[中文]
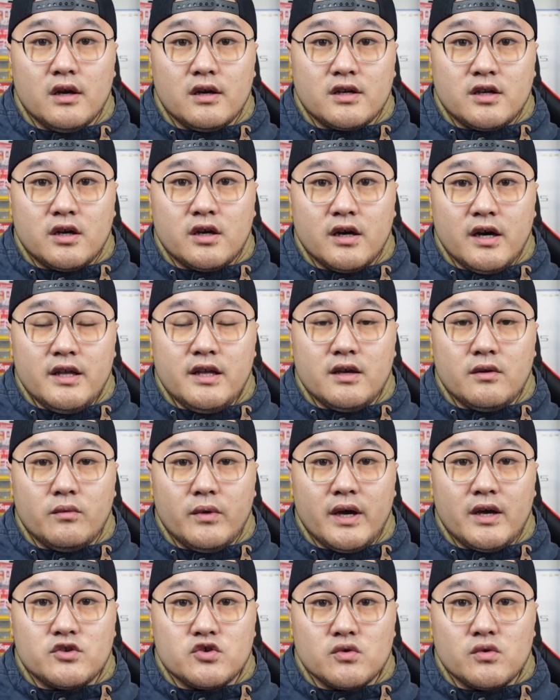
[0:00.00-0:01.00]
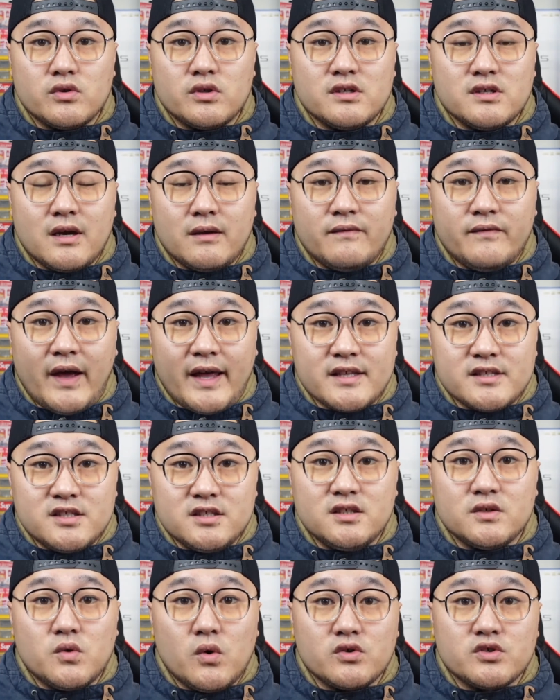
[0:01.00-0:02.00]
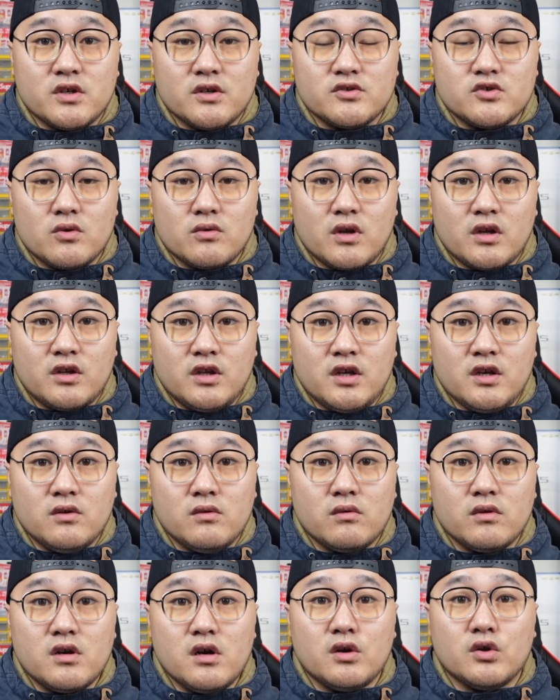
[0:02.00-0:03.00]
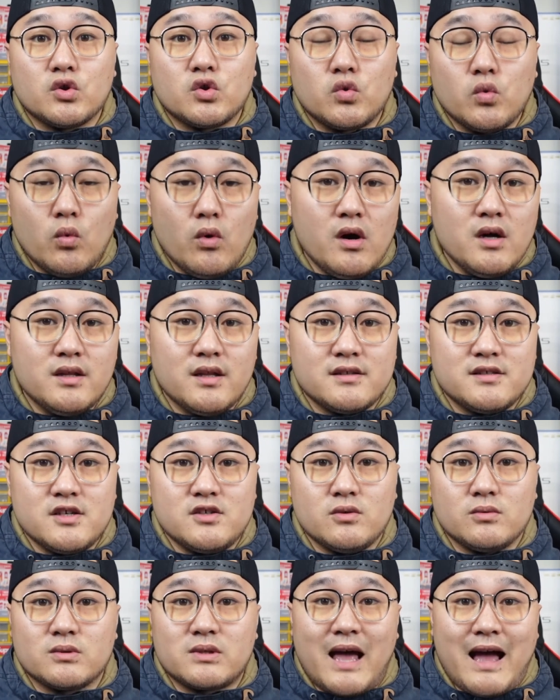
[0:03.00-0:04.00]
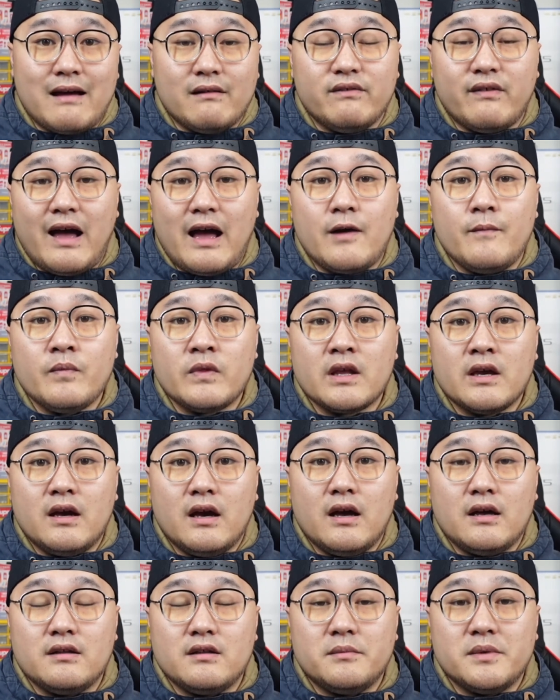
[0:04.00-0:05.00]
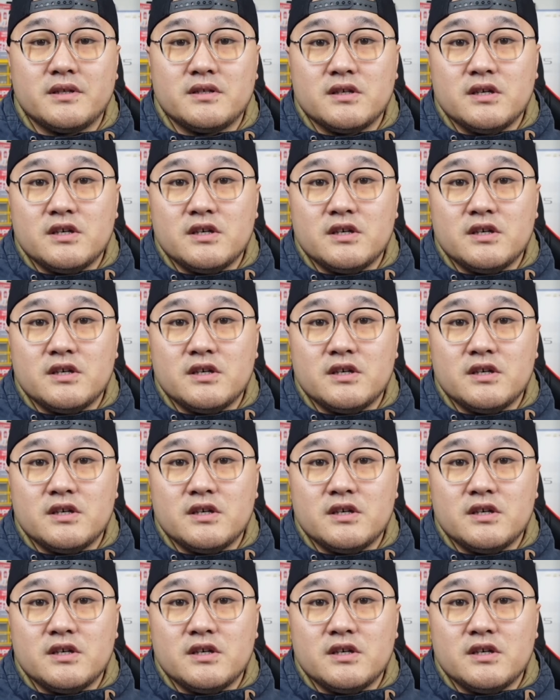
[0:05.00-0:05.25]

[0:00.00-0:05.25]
可以为中国队在反击的过程中呢提供更多的这种打法啊。那么。